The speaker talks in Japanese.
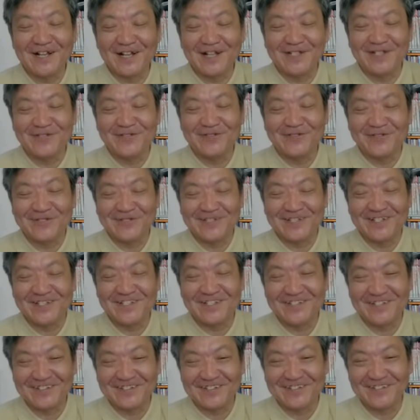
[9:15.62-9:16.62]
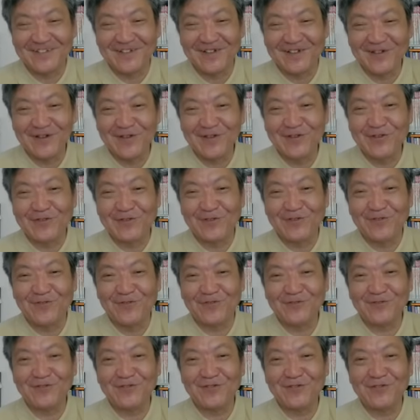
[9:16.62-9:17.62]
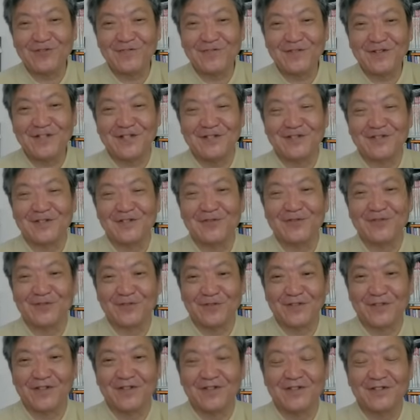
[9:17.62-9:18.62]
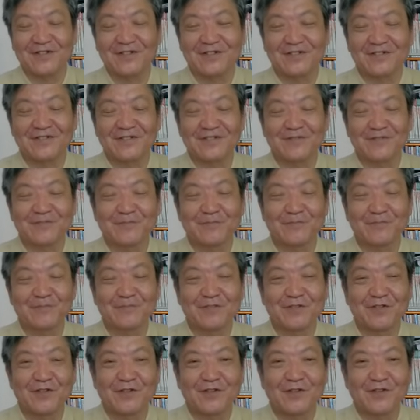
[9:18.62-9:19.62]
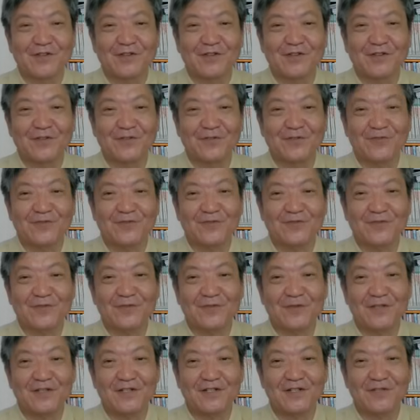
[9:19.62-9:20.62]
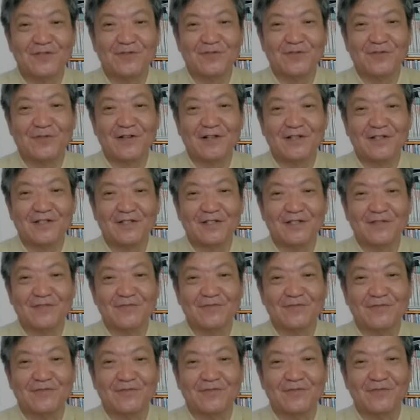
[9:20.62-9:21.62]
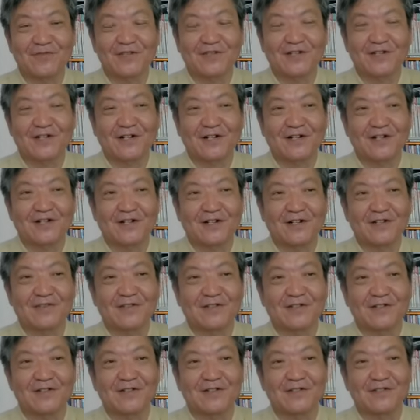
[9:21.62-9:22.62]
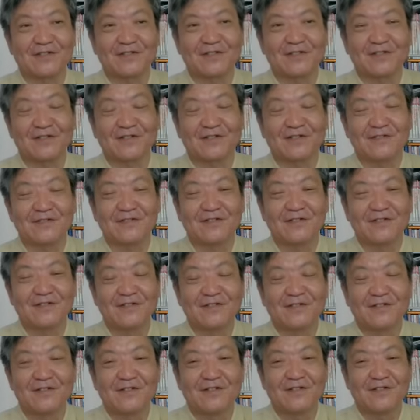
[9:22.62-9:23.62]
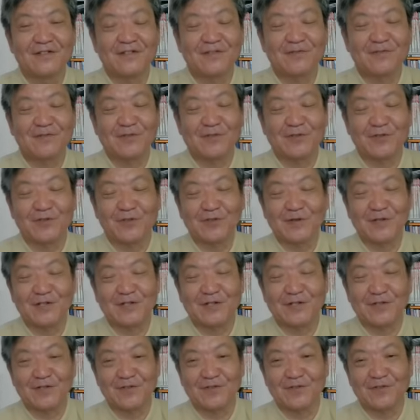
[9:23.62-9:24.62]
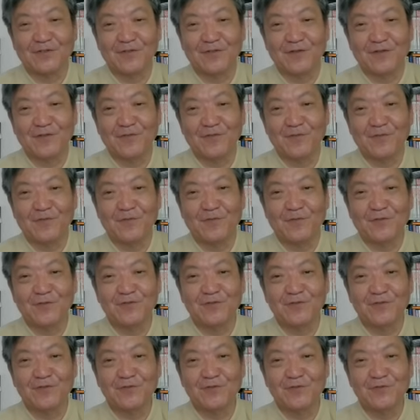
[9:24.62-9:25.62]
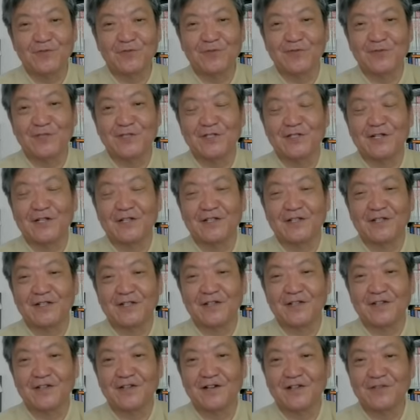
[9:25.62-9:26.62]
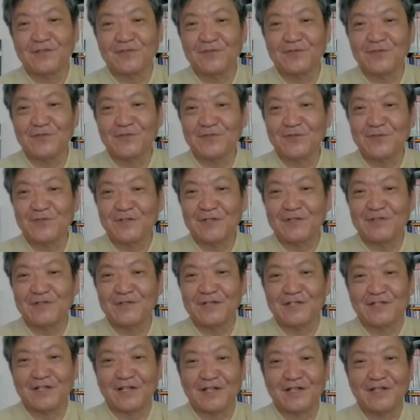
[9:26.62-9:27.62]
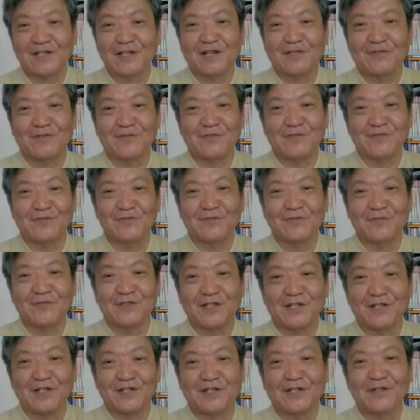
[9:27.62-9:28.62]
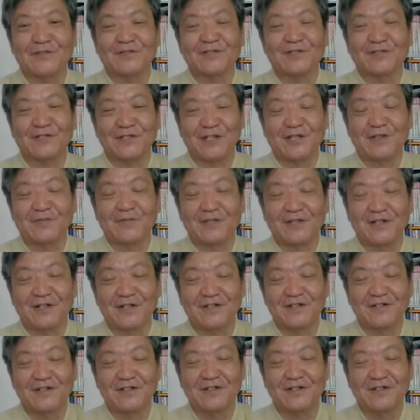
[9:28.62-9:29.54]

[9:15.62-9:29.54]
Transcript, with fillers: 何をしてるよほど暇なんでしょうねよほど暇でそれをやってるこう時間があるわけであって昨日も言いましたけどもう僕61なんでねあと14年ぐらいしか生きないというつもりで生きてるんですね日々ね